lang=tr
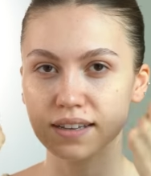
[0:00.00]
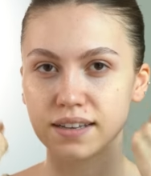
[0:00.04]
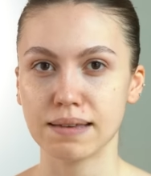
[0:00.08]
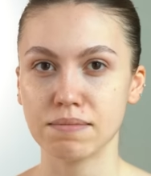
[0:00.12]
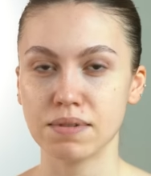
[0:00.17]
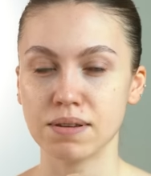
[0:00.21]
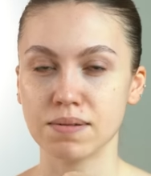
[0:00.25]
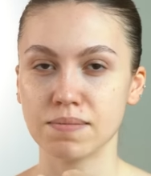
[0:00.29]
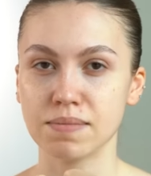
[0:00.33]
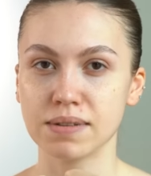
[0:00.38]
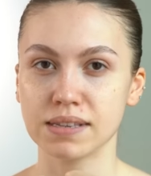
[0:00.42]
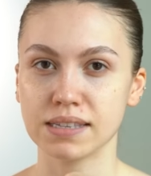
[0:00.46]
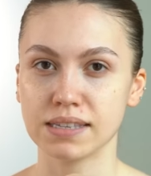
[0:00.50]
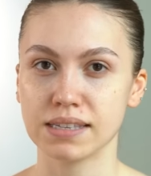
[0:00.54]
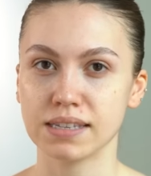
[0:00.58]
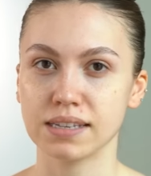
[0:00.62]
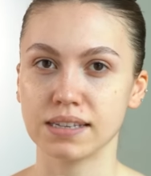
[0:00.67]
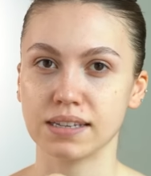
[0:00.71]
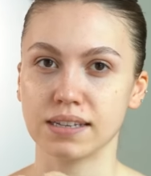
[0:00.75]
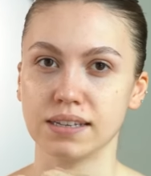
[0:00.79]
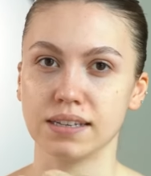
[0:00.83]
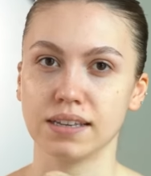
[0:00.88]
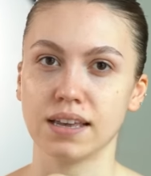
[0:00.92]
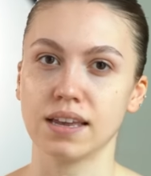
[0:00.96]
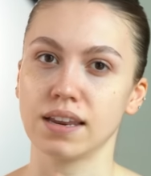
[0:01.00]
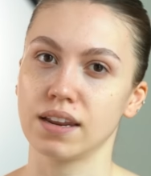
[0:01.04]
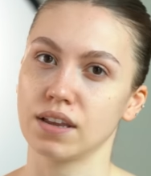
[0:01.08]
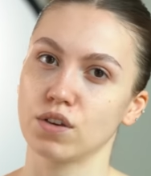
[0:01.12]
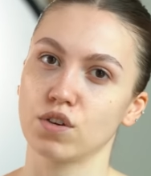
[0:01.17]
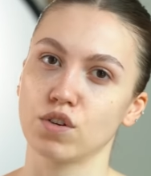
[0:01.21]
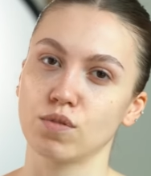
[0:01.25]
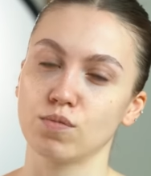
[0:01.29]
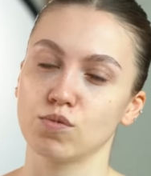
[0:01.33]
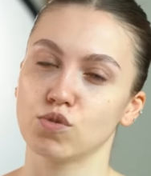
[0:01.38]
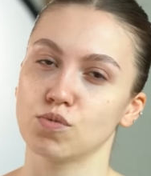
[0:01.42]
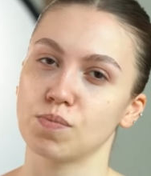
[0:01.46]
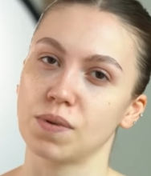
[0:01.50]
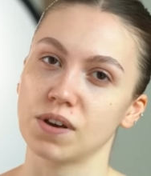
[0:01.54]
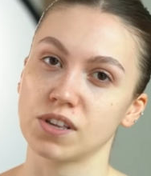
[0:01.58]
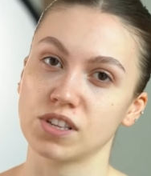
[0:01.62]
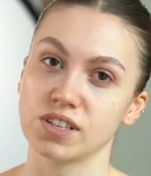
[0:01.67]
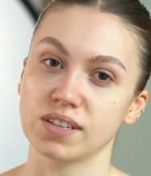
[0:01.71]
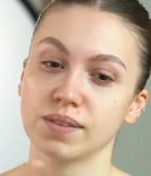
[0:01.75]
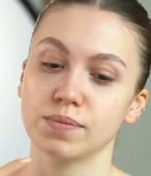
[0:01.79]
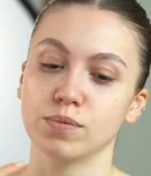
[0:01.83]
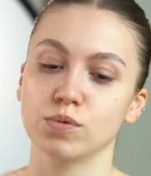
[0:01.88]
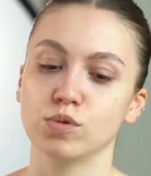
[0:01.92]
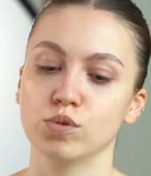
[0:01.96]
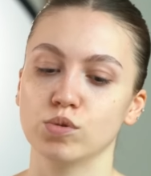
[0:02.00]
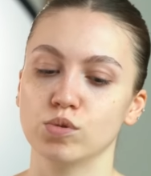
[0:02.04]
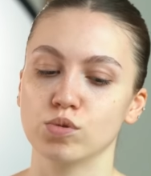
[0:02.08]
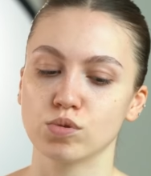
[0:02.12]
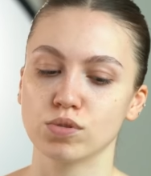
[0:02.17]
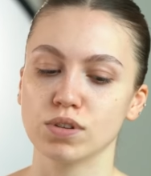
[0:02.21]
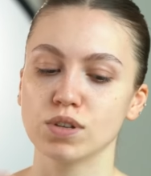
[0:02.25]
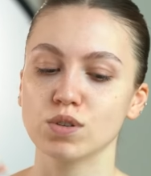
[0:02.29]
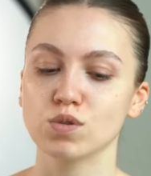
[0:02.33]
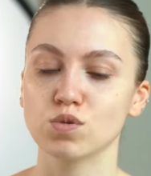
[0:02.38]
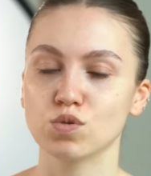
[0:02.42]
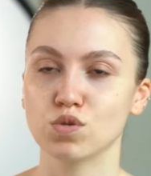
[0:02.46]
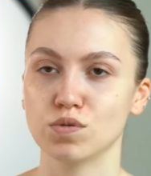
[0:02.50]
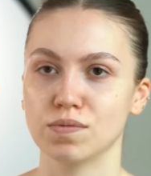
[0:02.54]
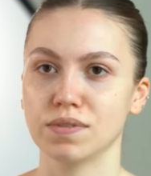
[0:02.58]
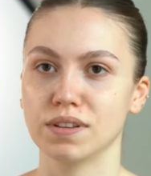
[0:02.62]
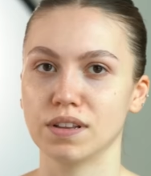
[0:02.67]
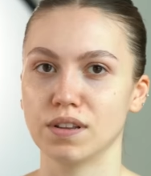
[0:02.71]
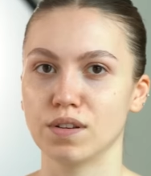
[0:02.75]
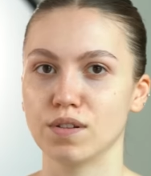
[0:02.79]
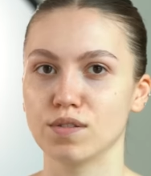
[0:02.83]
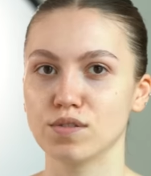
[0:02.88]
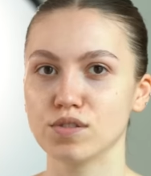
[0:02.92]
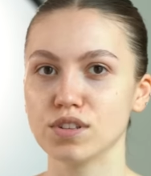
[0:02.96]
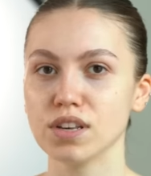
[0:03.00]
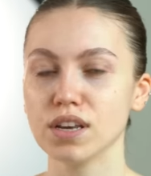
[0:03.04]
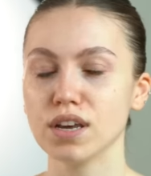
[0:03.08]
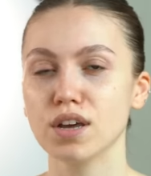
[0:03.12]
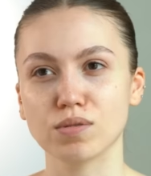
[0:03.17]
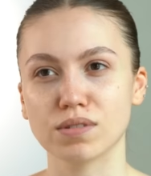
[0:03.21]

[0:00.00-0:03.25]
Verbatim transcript: emilmesi gerekiyormuş başka bir ürün üstüne sürmeden önce.